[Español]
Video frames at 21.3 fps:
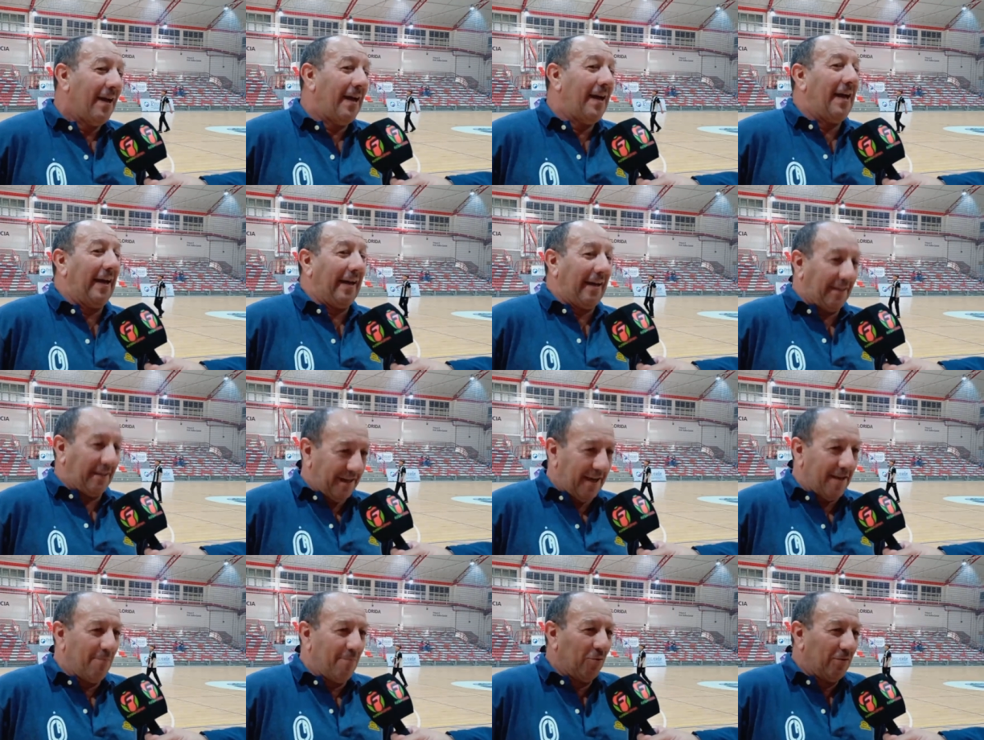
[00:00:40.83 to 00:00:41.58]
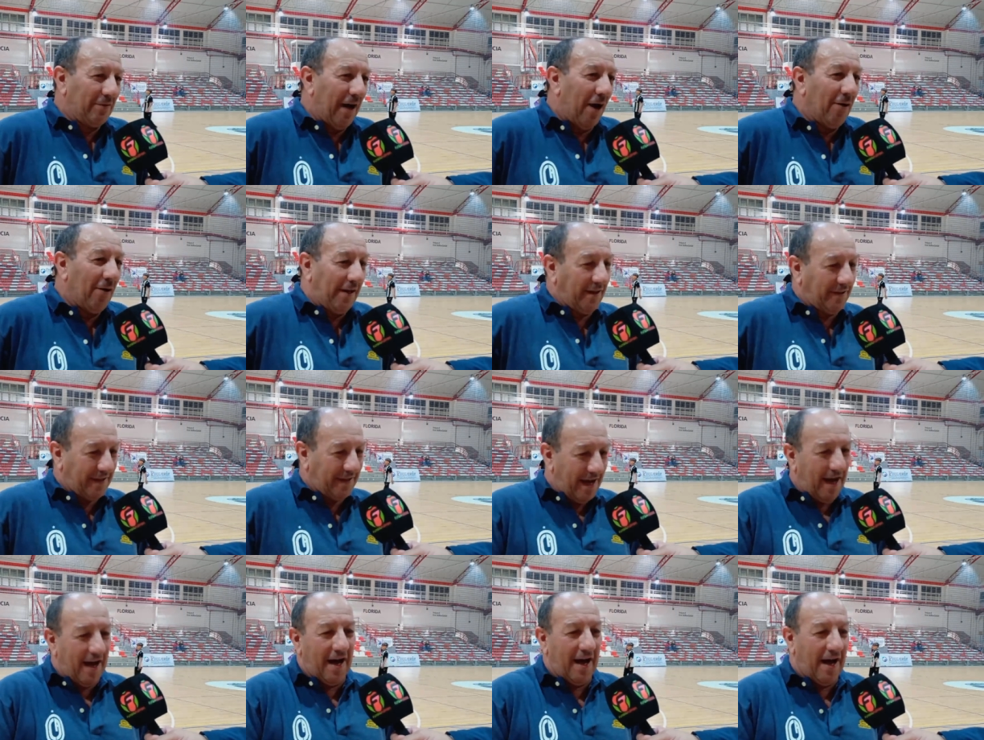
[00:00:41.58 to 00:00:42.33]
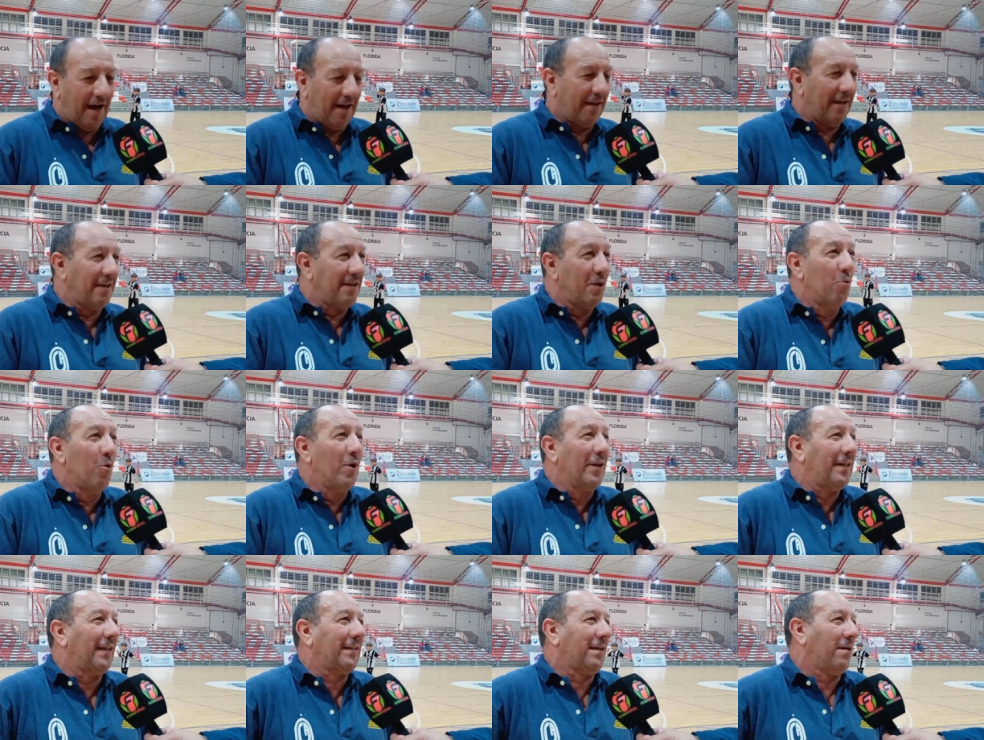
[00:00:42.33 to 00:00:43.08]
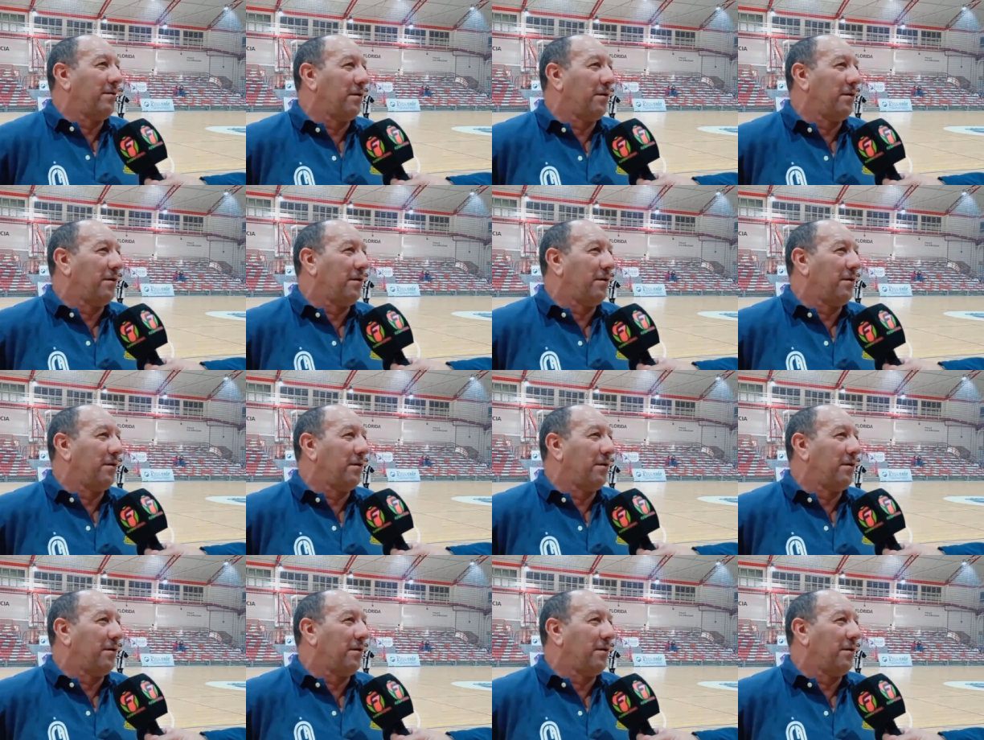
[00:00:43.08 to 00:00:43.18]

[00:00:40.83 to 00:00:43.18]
eh, que sea diputado y que sea de ida y vuelta